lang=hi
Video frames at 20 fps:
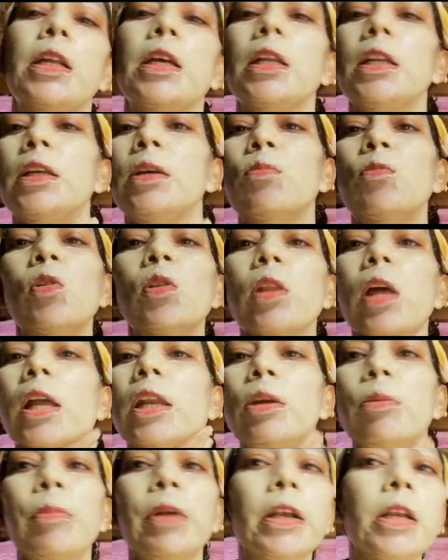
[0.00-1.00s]
डेली
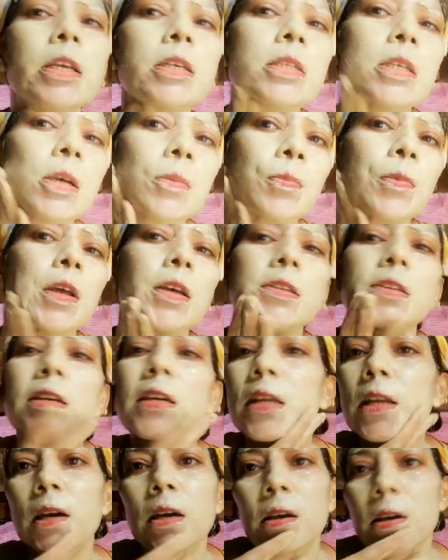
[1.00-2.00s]
मुल्तानी मिट्टी से अपना
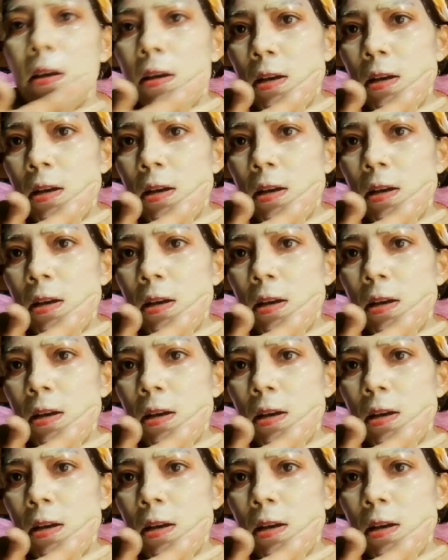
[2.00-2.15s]
चेहरा